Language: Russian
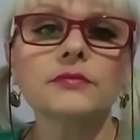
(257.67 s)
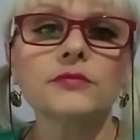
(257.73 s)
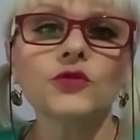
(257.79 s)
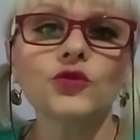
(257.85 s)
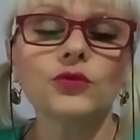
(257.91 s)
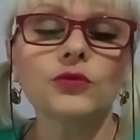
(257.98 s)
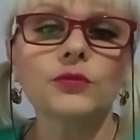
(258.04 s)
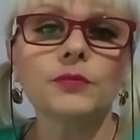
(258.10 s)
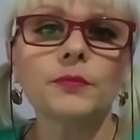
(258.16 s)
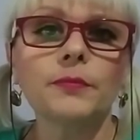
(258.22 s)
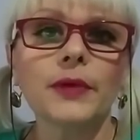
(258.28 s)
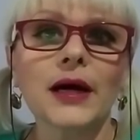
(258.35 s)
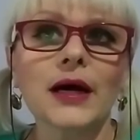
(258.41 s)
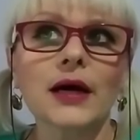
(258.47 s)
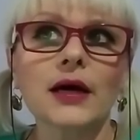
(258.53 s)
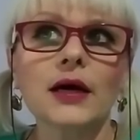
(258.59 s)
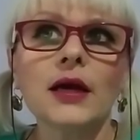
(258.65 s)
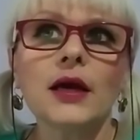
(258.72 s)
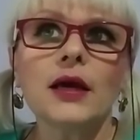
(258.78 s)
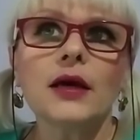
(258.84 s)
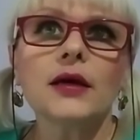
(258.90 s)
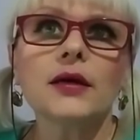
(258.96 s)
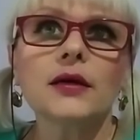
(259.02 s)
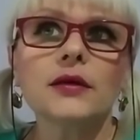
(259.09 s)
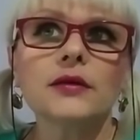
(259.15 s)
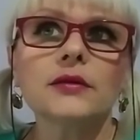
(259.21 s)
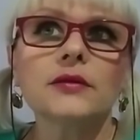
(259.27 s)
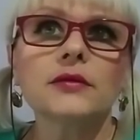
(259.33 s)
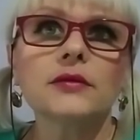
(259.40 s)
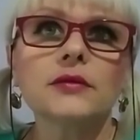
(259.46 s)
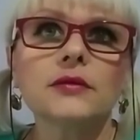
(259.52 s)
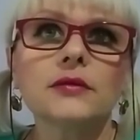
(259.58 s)
ну, по а,
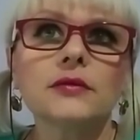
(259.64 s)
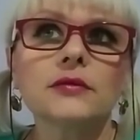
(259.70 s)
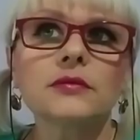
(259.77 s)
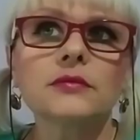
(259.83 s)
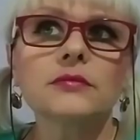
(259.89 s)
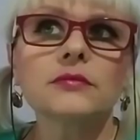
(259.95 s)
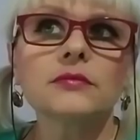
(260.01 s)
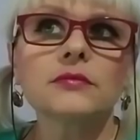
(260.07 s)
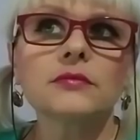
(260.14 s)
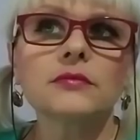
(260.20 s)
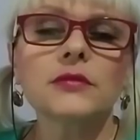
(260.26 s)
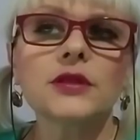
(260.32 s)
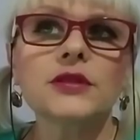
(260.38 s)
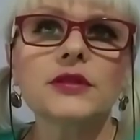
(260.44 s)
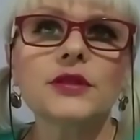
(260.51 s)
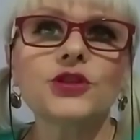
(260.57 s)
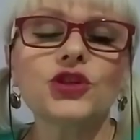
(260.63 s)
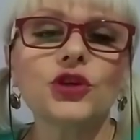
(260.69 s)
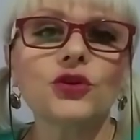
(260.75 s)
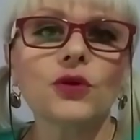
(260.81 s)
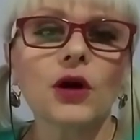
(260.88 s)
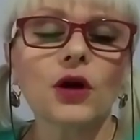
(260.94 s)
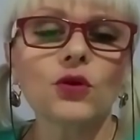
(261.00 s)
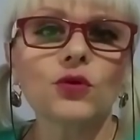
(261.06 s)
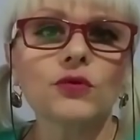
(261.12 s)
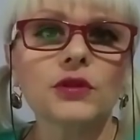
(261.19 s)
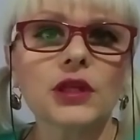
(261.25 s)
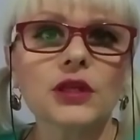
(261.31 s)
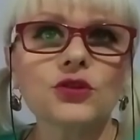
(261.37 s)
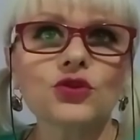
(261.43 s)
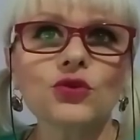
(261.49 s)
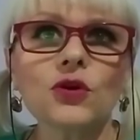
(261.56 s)
э, истечению
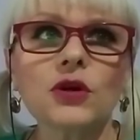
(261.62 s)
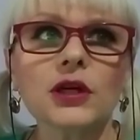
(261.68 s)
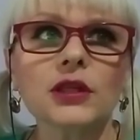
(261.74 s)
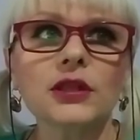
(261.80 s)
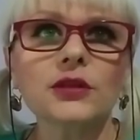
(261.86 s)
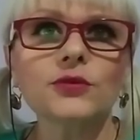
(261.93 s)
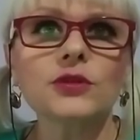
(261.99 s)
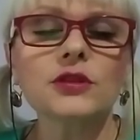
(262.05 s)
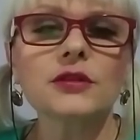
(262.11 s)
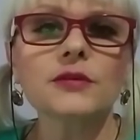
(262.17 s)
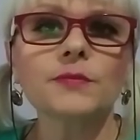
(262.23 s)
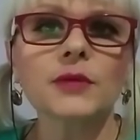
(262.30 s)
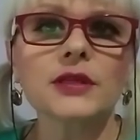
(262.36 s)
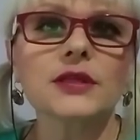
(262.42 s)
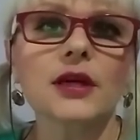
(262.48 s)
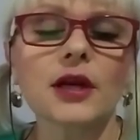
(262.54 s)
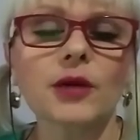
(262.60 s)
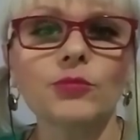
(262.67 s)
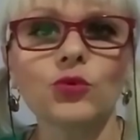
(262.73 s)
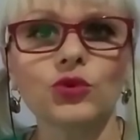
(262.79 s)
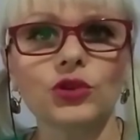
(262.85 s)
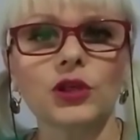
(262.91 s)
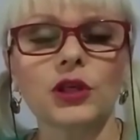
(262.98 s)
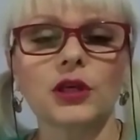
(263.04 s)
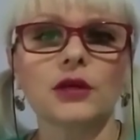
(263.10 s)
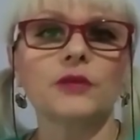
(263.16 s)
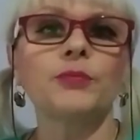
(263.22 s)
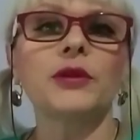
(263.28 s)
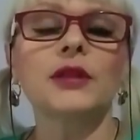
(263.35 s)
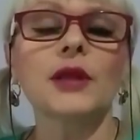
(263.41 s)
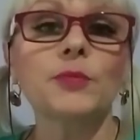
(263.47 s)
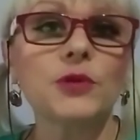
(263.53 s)
какого-то срока, то есть по заработке,
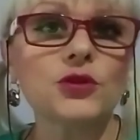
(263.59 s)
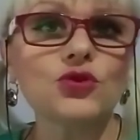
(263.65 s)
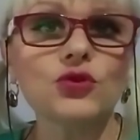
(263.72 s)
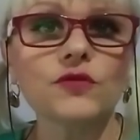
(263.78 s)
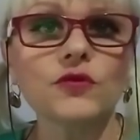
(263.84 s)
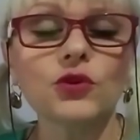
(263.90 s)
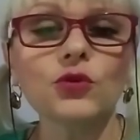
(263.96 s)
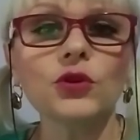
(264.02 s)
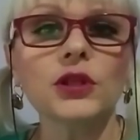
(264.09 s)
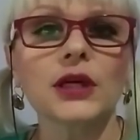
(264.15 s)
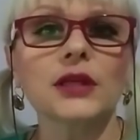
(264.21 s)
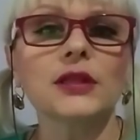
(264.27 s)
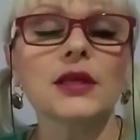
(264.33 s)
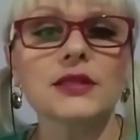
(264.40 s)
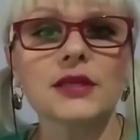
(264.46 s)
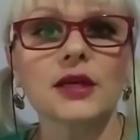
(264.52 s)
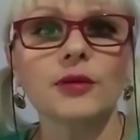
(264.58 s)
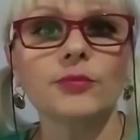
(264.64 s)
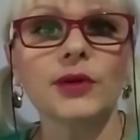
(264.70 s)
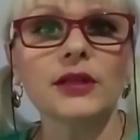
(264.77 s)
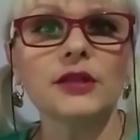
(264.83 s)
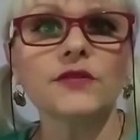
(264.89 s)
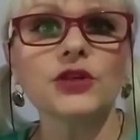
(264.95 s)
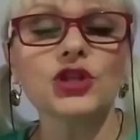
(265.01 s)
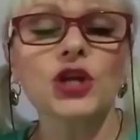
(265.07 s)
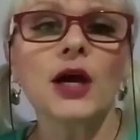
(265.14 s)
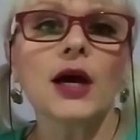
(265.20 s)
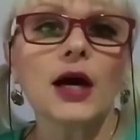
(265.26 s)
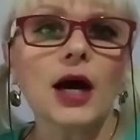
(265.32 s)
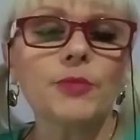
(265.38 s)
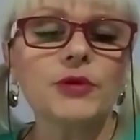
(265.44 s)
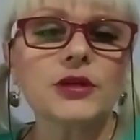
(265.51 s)
на пенсию выходит, когда зарабатываешь
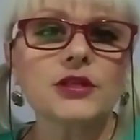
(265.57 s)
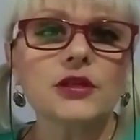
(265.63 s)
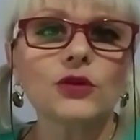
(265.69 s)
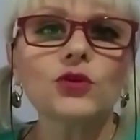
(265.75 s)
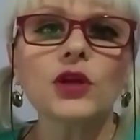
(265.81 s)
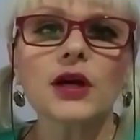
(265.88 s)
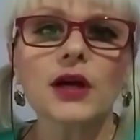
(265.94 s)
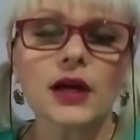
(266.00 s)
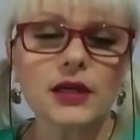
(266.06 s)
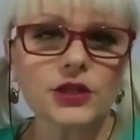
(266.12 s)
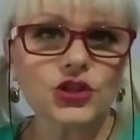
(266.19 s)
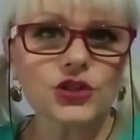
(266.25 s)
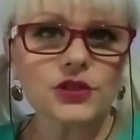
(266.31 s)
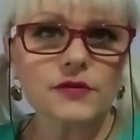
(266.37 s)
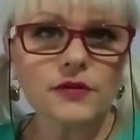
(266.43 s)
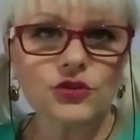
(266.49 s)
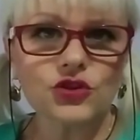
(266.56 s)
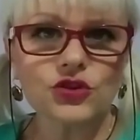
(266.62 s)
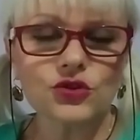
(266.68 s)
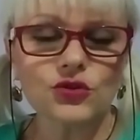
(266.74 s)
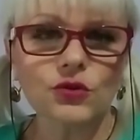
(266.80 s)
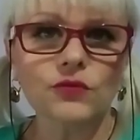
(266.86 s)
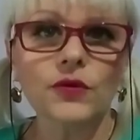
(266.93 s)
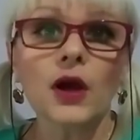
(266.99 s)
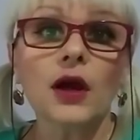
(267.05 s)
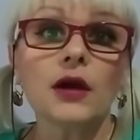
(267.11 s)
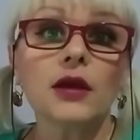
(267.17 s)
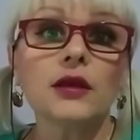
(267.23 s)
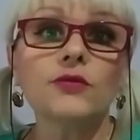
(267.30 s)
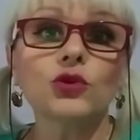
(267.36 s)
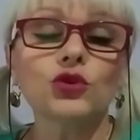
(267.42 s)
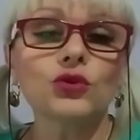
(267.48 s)
определенное количество часов.
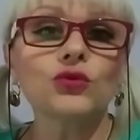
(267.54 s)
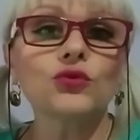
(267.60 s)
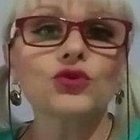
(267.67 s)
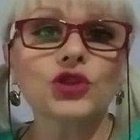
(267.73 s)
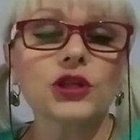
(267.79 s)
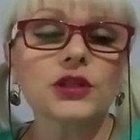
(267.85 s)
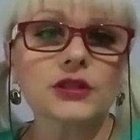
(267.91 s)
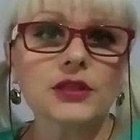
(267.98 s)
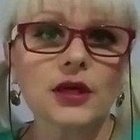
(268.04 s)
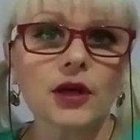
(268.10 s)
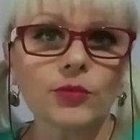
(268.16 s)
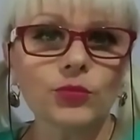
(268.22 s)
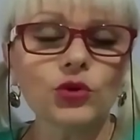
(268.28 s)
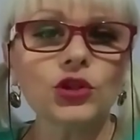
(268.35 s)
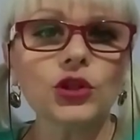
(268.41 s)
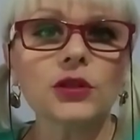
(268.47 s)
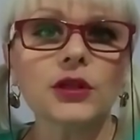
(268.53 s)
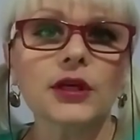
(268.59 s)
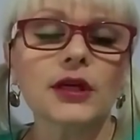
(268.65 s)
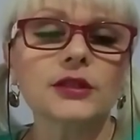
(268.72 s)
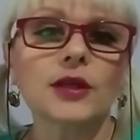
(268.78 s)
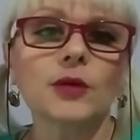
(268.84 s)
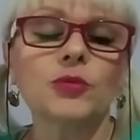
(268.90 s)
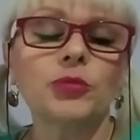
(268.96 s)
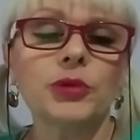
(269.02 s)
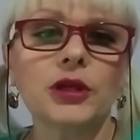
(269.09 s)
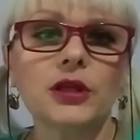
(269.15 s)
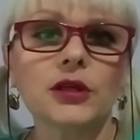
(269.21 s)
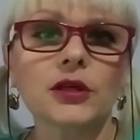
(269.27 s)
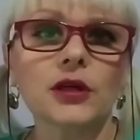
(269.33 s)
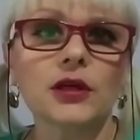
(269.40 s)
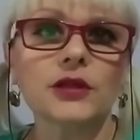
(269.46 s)
И вот он уже их заработал, и когда мы
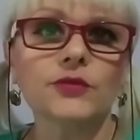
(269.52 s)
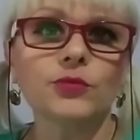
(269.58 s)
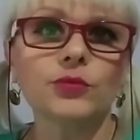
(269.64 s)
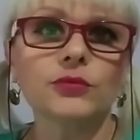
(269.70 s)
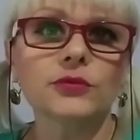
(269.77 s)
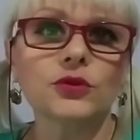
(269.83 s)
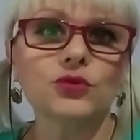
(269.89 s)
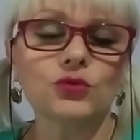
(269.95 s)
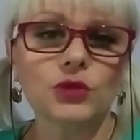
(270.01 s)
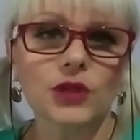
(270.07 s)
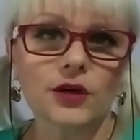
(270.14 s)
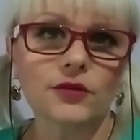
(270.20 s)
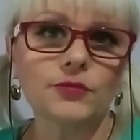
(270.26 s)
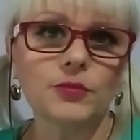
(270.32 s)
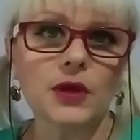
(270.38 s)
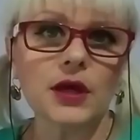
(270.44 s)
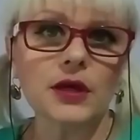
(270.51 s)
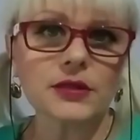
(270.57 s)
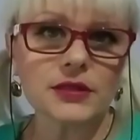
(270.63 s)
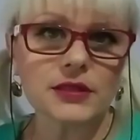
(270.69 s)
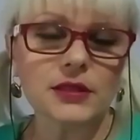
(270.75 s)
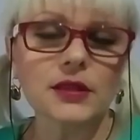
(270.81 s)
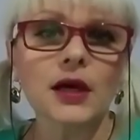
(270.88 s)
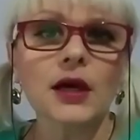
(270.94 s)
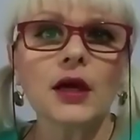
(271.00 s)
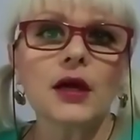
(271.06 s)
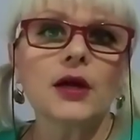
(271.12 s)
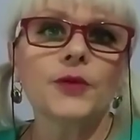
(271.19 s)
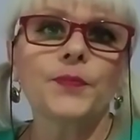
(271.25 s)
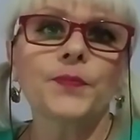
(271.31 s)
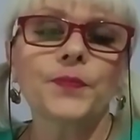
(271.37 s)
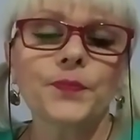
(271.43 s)
переехали сюда, в Мерсин,
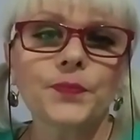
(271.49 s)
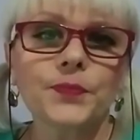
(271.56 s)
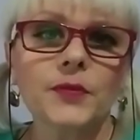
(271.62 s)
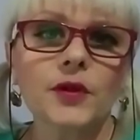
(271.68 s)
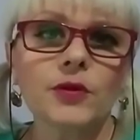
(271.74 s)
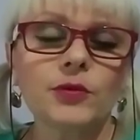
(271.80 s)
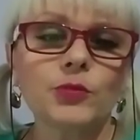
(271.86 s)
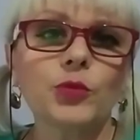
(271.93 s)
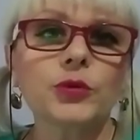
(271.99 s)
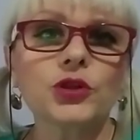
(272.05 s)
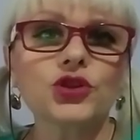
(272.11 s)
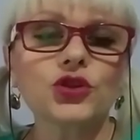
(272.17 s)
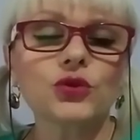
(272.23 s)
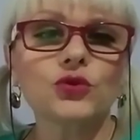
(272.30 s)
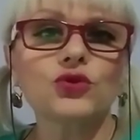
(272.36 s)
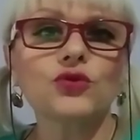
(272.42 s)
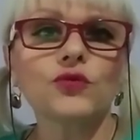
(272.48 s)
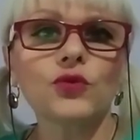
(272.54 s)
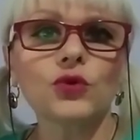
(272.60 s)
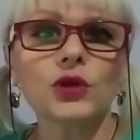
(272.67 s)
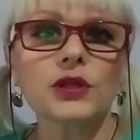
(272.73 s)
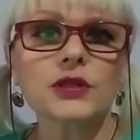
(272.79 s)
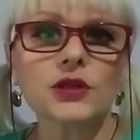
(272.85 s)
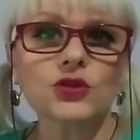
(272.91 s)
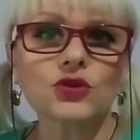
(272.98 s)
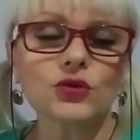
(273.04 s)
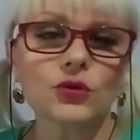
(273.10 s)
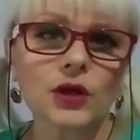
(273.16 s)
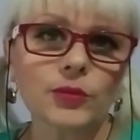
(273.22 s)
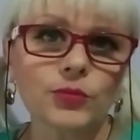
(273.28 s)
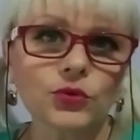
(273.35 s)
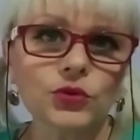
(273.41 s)
ему пришлось уволиться с
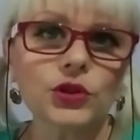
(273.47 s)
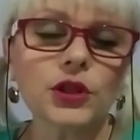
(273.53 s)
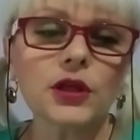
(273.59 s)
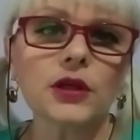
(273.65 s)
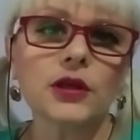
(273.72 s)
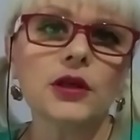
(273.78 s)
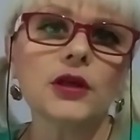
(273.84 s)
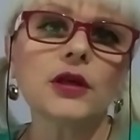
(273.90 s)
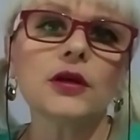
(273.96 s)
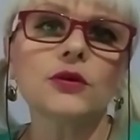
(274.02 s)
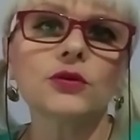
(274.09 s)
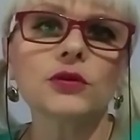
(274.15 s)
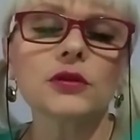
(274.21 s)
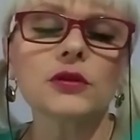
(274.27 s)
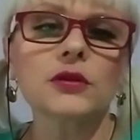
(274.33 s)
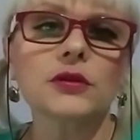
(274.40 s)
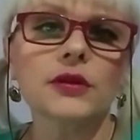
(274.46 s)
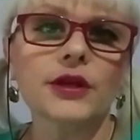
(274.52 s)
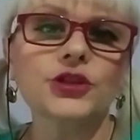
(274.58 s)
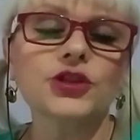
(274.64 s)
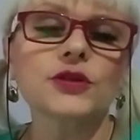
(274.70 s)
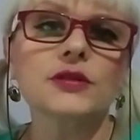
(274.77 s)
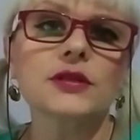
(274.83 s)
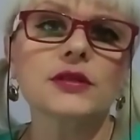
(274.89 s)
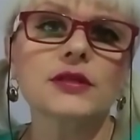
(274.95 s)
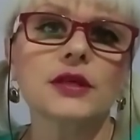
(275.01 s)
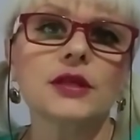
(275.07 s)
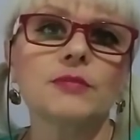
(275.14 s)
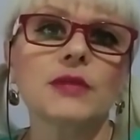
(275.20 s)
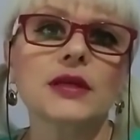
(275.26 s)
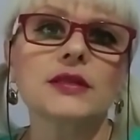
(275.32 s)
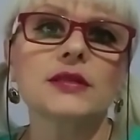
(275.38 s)
той работы, и он начался
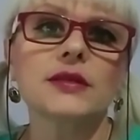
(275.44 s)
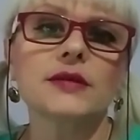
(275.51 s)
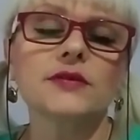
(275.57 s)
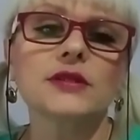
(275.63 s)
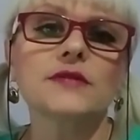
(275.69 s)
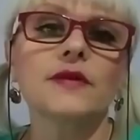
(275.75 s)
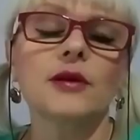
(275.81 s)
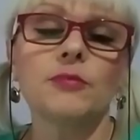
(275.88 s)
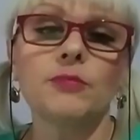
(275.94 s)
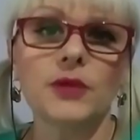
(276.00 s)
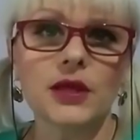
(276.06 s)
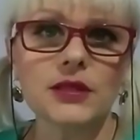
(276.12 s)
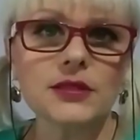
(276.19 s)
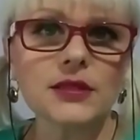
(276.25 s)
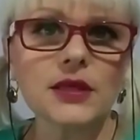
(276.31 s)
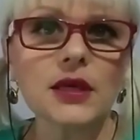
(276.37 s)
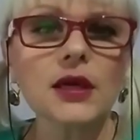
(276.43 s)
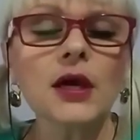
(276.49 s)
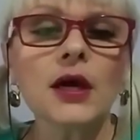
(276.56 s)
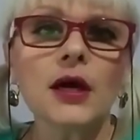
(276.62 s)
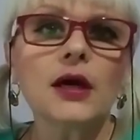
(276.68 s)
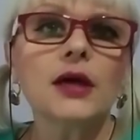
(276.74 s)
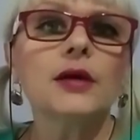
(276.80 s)
заниматься своей пенсией.